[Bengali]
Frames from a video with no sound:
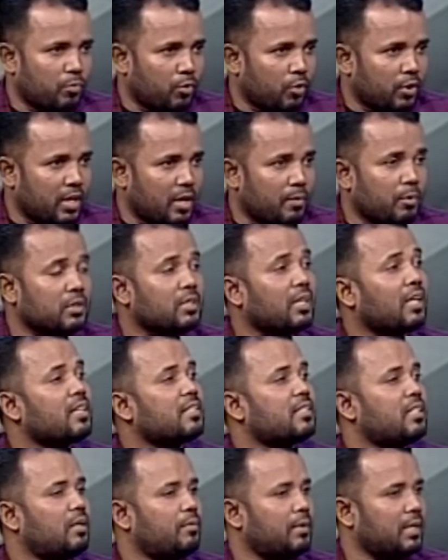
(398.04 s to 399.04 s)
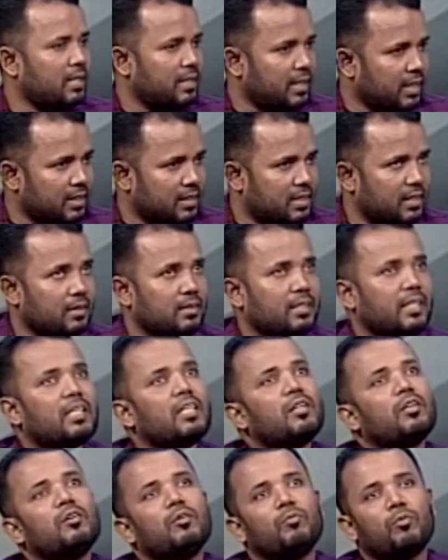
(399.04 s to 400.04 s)
বোর্ডে এবং যারা সিনেমাটা দেখেছে
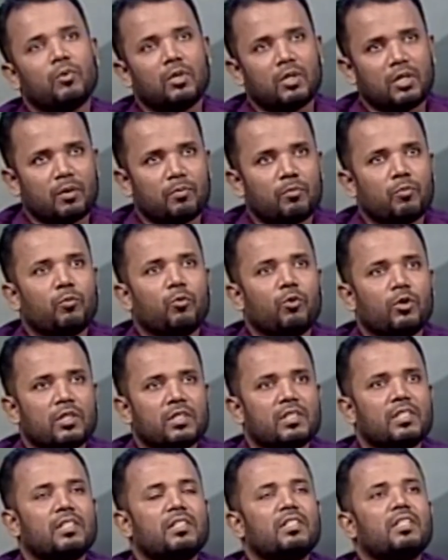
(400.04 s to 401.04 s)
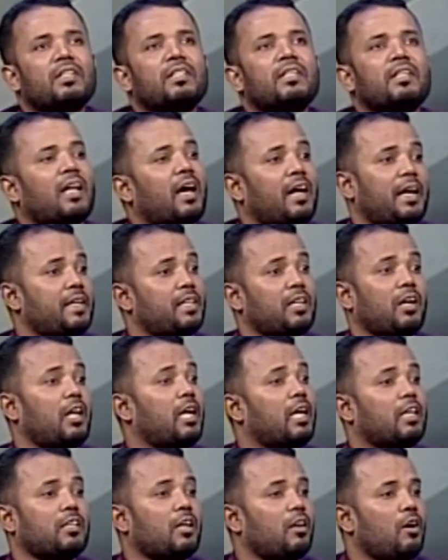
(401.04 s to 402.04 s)
দেখে এটা বলেছে যে না এটা
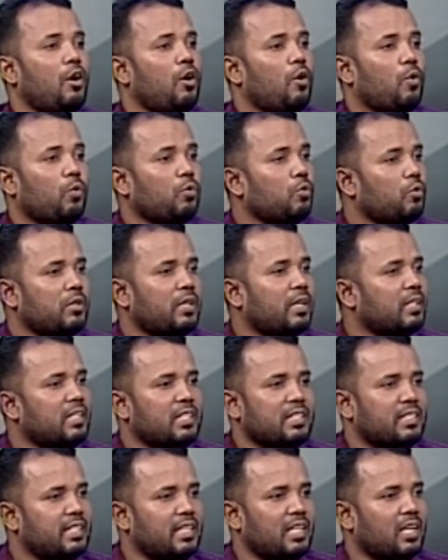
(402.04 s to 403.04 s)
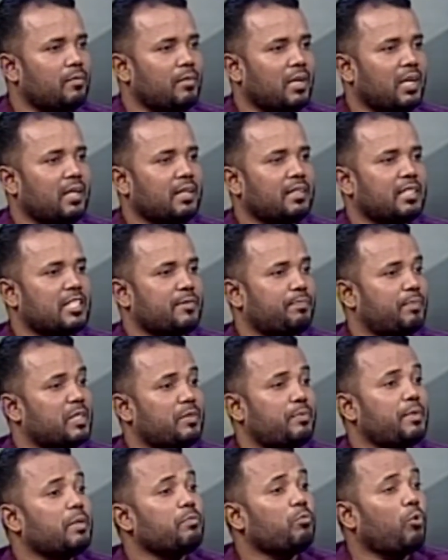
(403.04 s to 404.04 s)
একটা অনুদানের সিনেমা যে
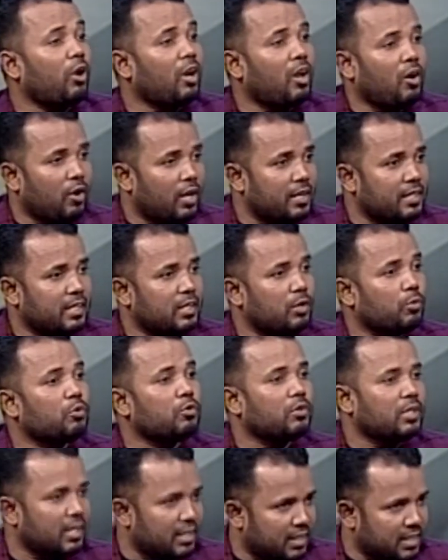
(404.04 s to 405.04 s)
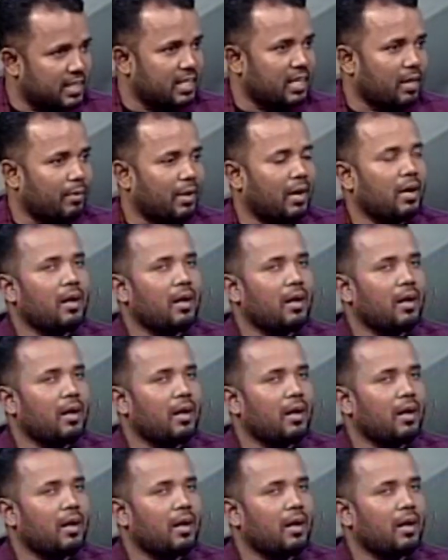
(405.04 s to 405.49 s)
স্পেসিফিক বলা হয় যে এটা অনুদানের সিনেমা